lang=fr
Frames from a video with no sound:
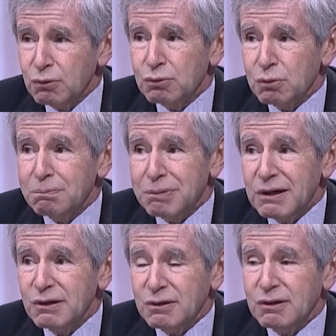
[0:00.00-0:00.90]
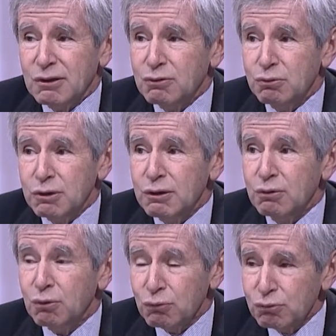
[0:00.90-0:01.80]
ne sont pas les États-Unis
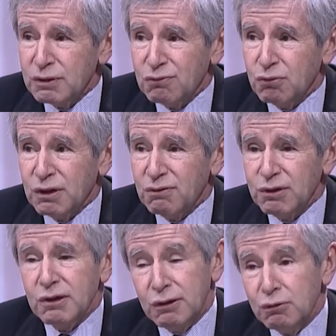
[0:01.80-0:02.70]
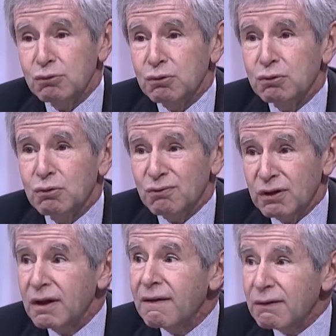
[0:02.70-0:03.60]
dont nous avons rêvé qui nous ont
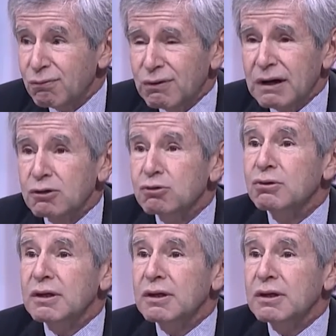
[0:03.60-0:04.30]
sauvés. voir les choses